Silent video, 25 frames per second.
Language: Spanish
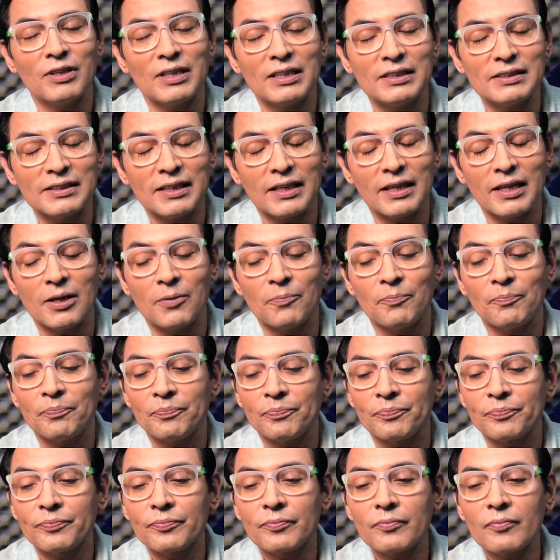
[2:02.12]
Fíjense que
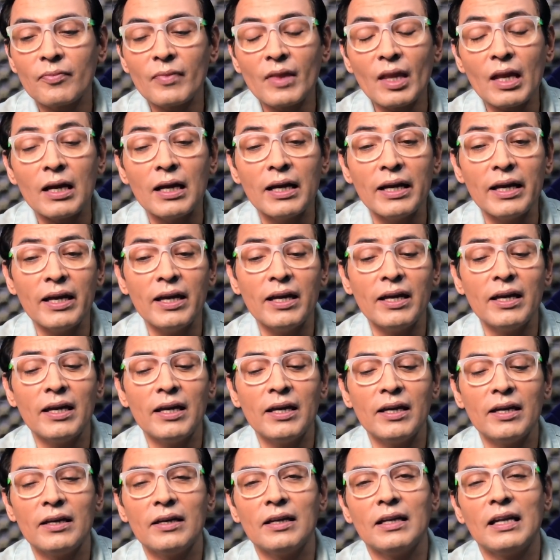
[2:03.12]

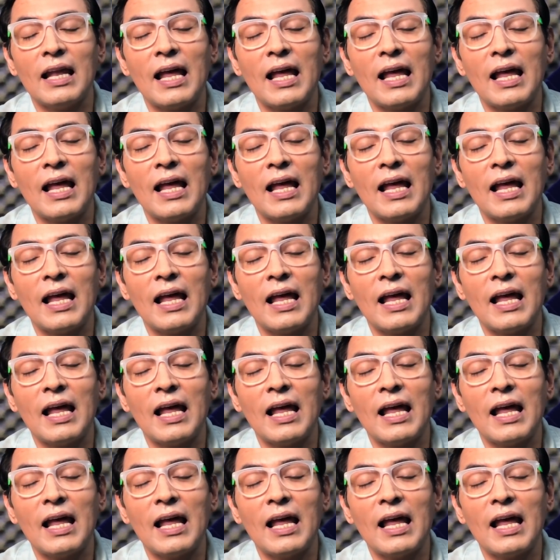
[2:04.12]
eh,